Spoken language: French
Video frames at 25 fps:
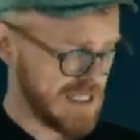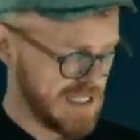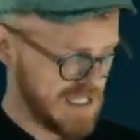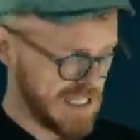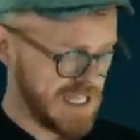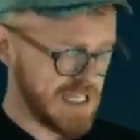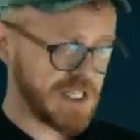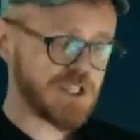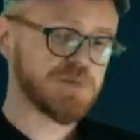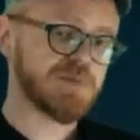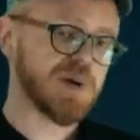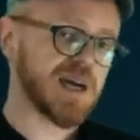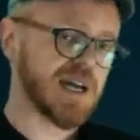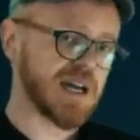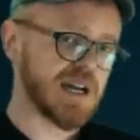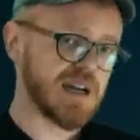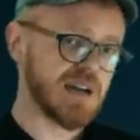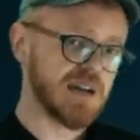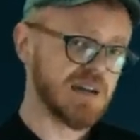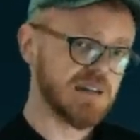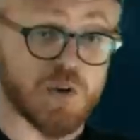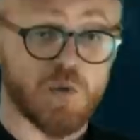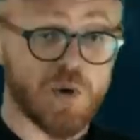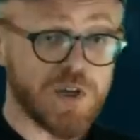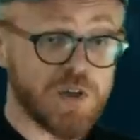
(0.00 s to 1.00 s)

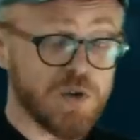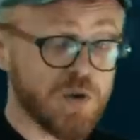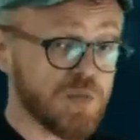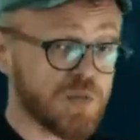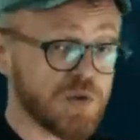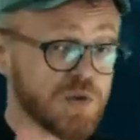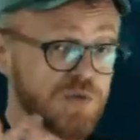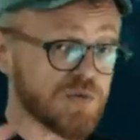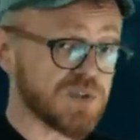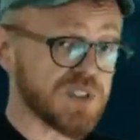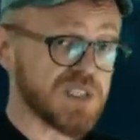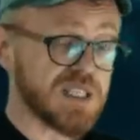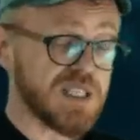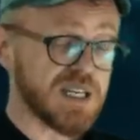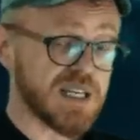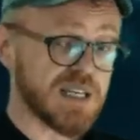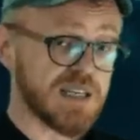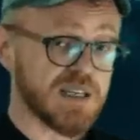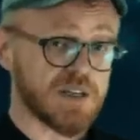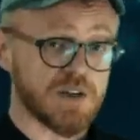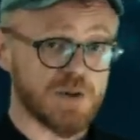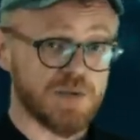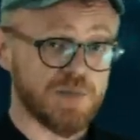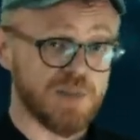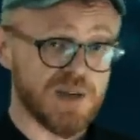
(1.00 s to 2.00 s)
Yishmael, royaume
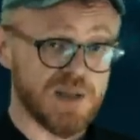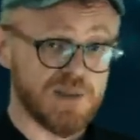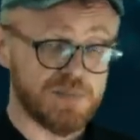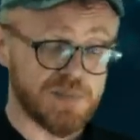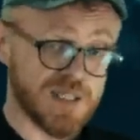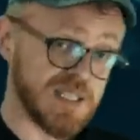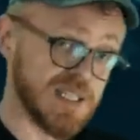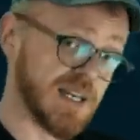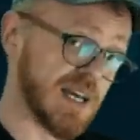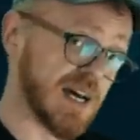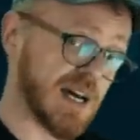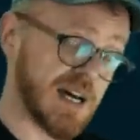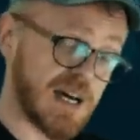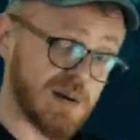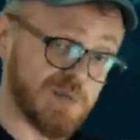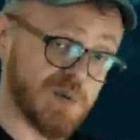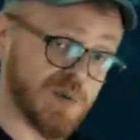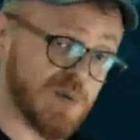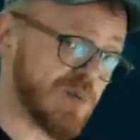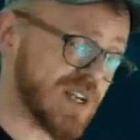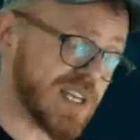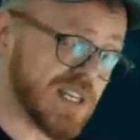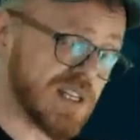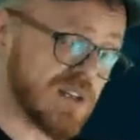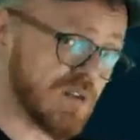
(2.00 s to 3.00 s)
considéré comme les pays arabes au
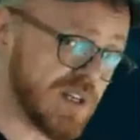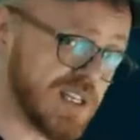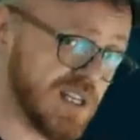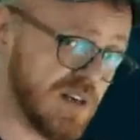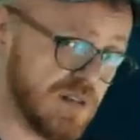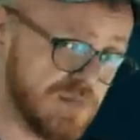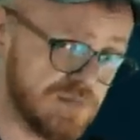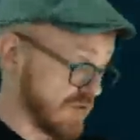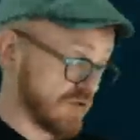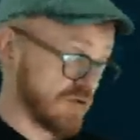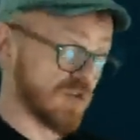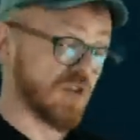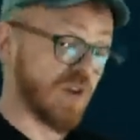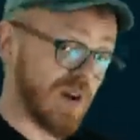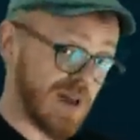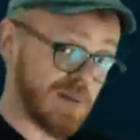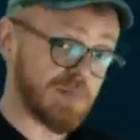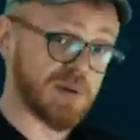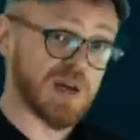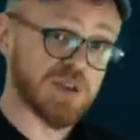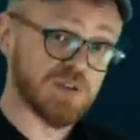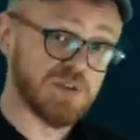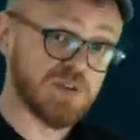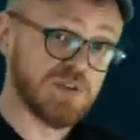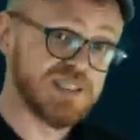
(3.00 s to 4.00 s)
Moyen-Orient, de la
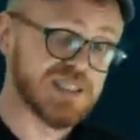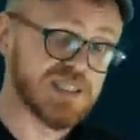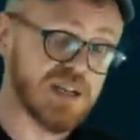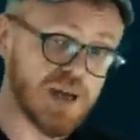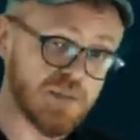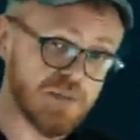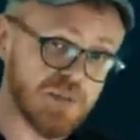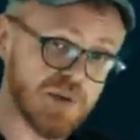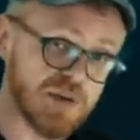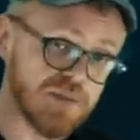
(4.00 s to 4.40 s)
part de l'islam.